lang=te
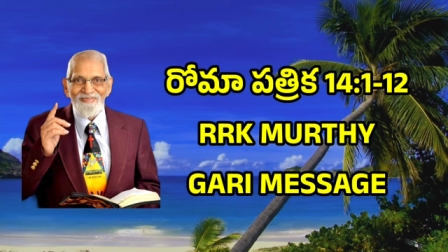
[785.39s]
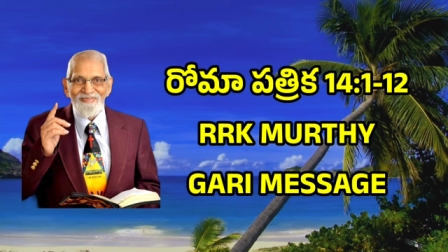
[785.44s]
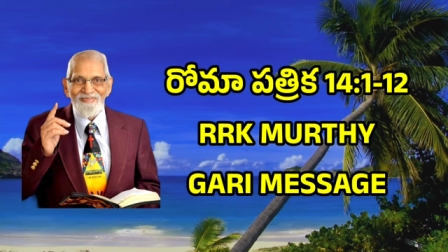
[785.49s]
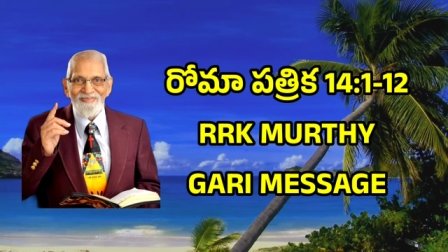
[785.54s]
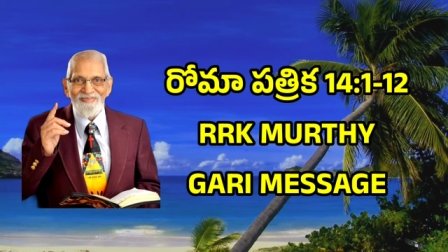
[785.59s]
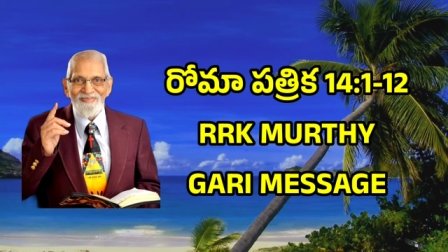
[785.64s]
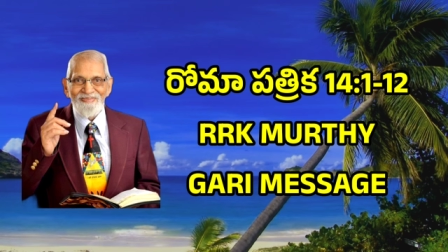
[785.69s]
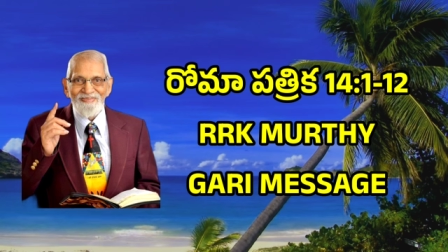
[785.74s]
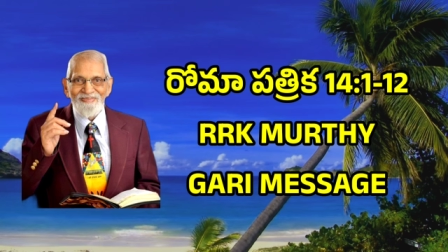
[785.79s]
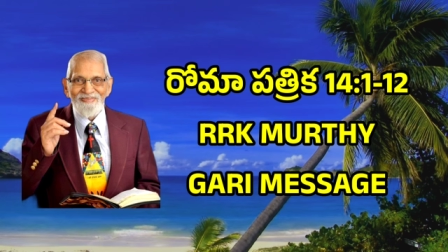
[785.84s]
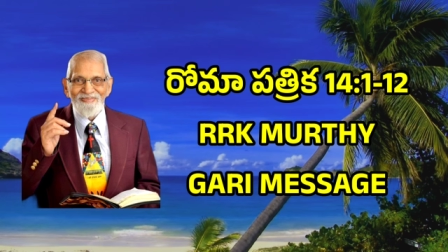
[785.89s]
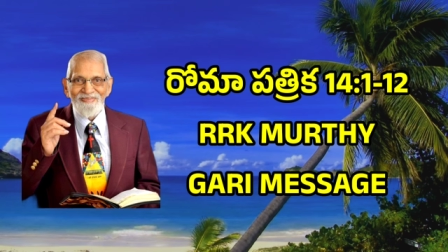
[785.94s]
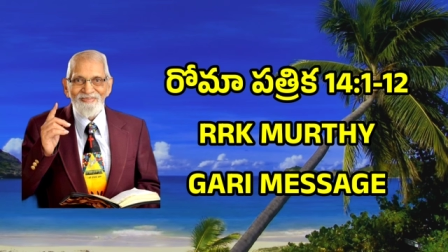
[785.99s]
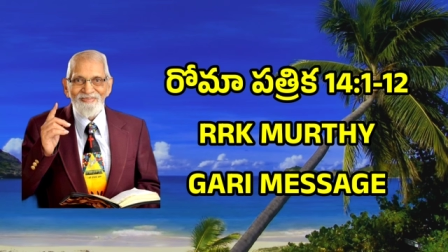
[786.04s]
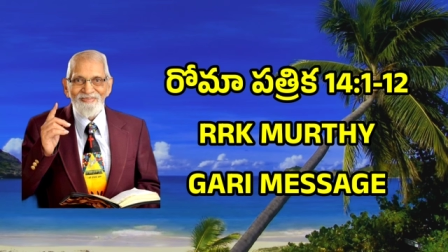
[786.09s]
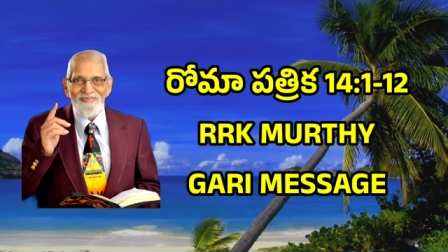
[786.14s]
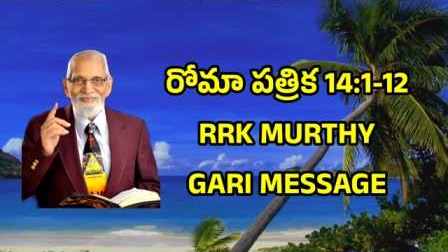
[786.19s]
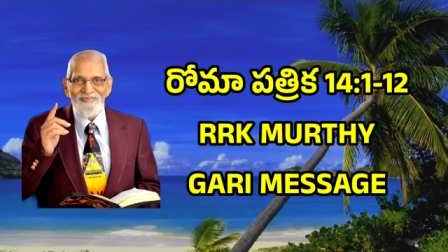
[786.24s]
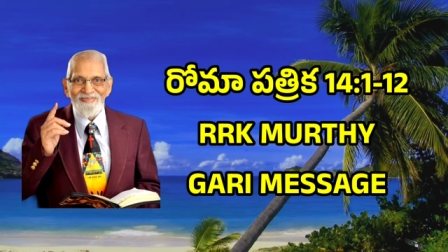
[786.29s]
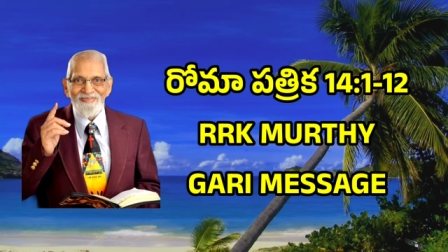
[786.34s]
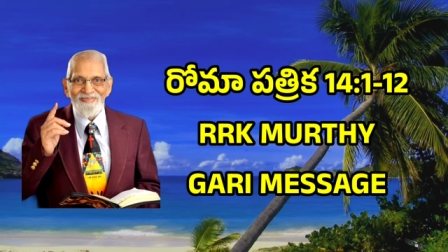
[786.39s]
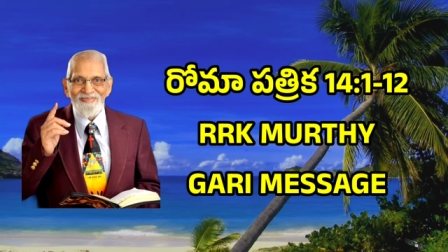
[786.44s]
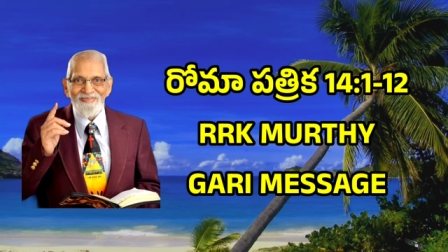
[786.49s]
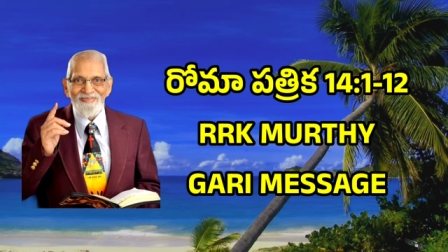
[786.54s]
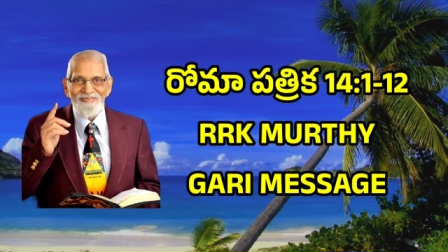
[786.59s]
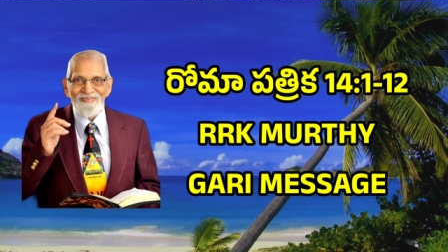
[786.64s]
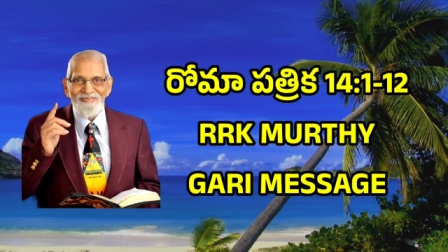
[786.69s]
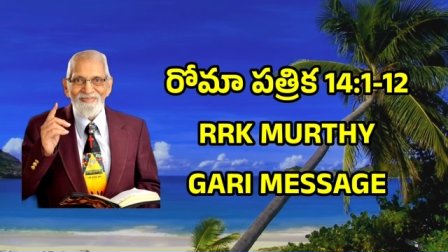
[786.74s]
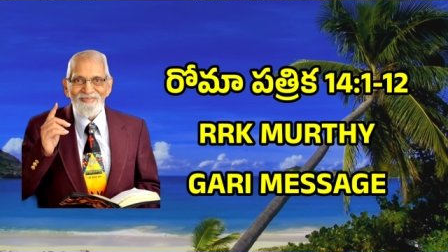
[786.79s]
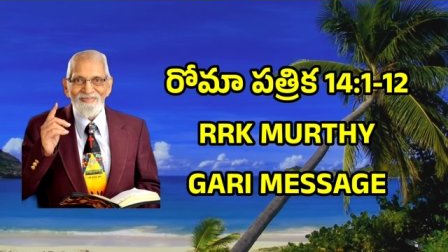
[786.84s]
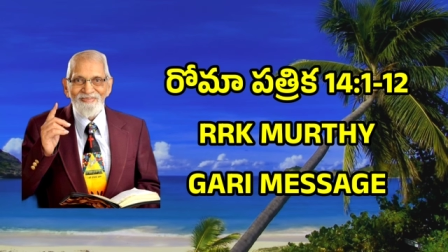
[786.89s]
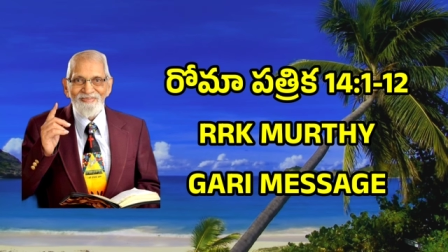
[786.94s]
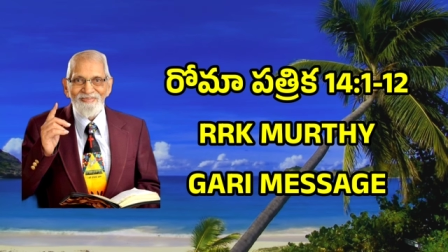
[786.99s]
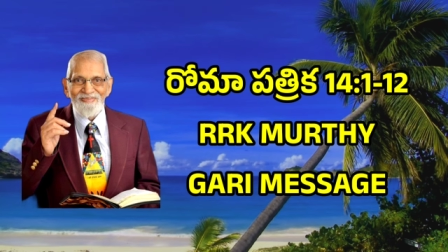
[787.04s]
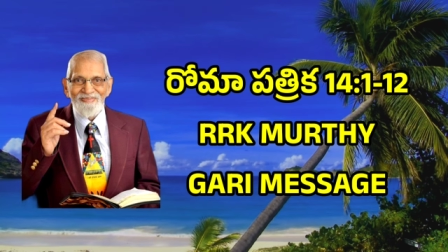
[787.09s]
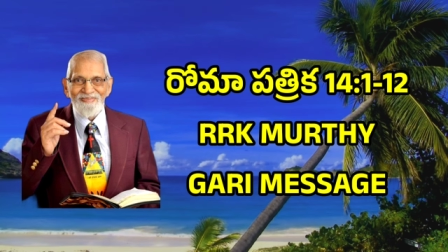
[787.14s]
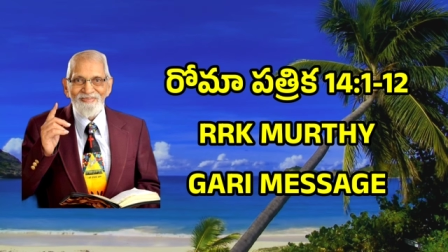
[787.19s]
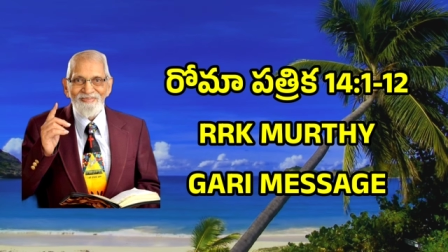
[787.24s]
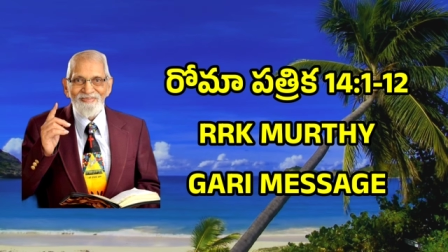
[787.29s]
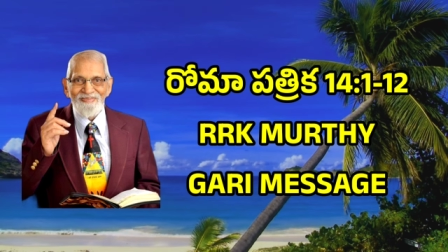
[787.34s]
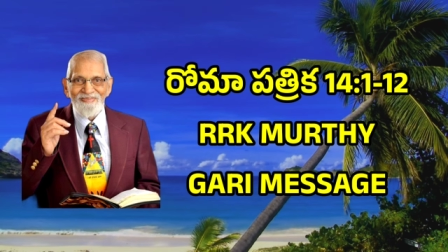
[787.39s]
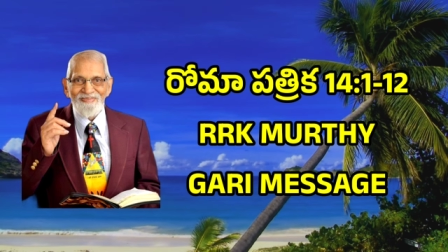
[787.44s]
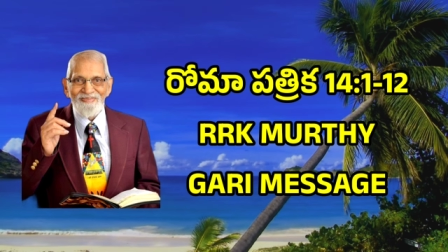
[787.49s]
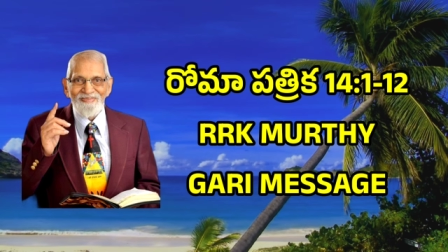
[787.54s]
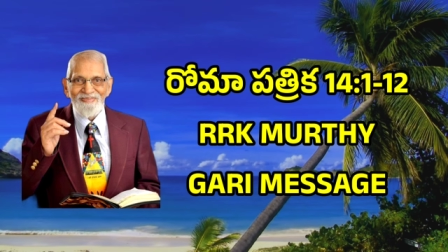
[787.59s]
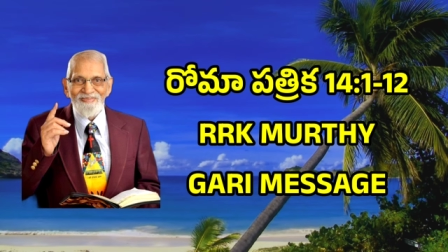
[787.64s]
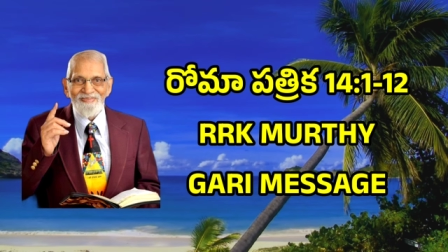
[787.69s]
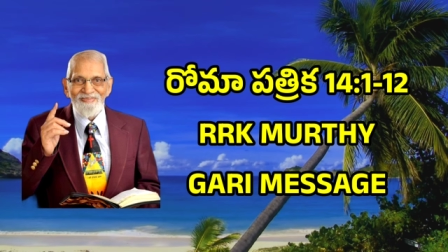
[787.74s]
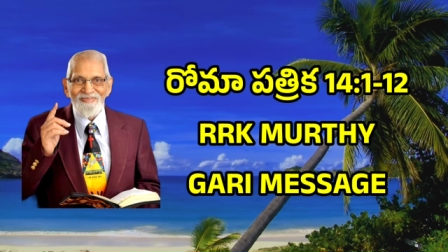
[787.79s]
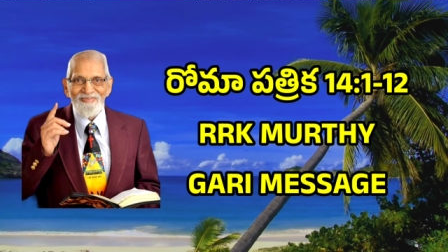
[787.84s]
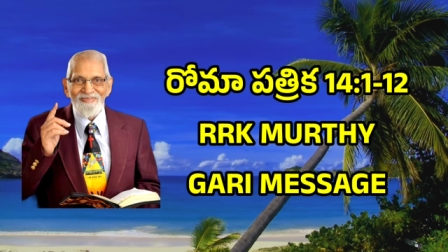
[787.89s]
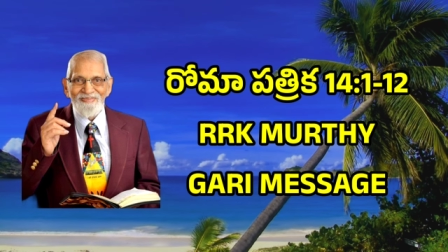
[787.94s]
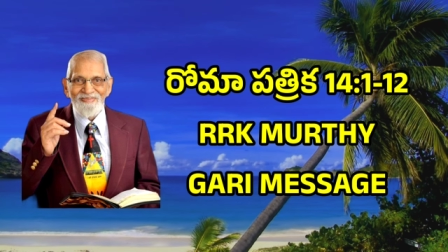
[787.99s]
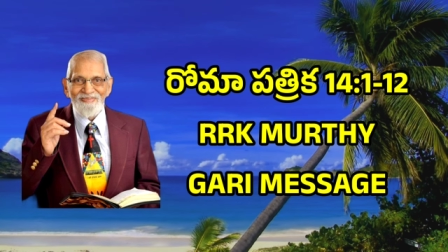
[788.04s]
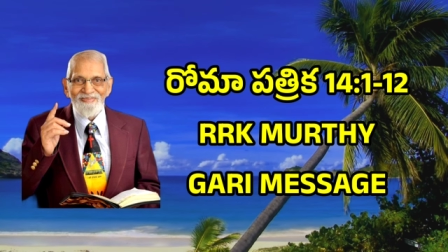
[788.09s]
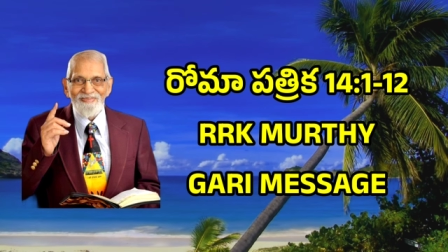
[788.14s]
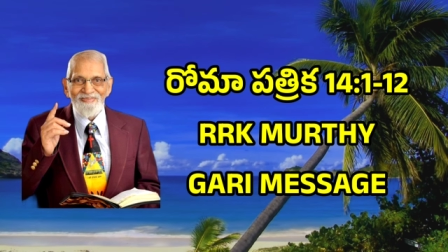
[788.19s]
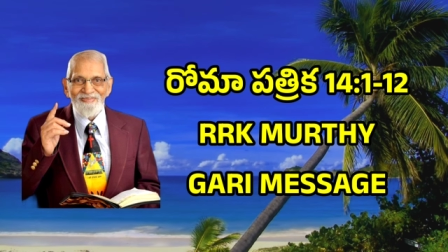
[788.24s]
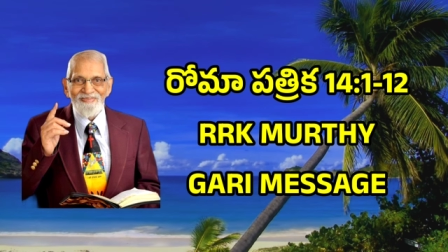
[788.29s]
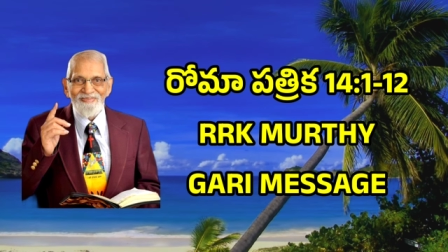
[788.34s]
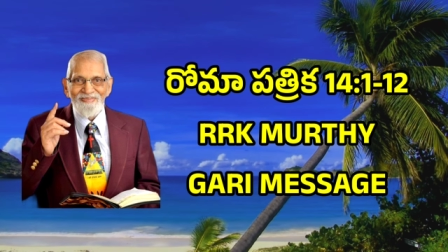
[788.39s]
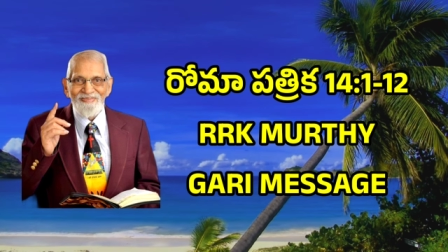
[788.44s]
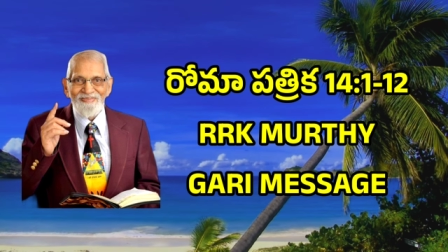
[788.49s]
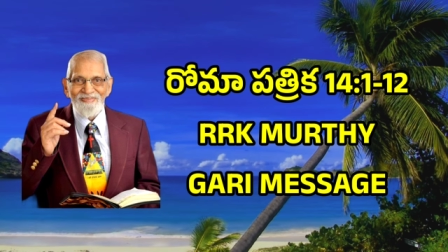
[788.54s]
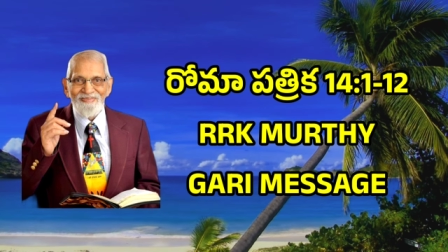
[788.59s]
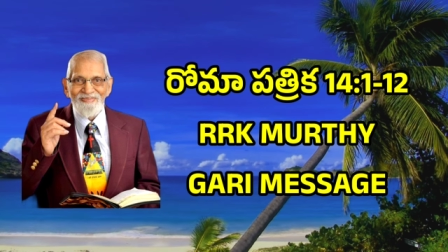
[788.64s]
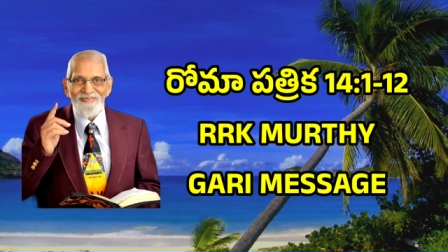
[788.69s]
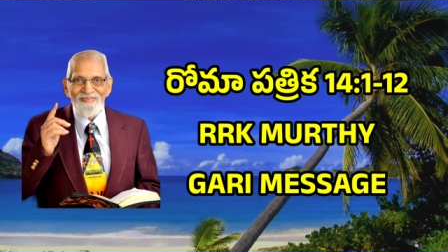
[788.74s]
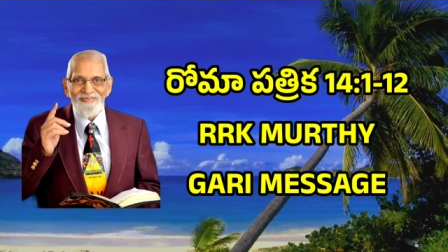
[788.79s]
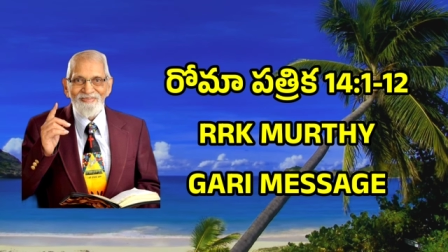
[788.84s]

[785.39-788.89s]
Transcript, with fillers: ఆయన అవును అంటే అవును కాదంటే కాదు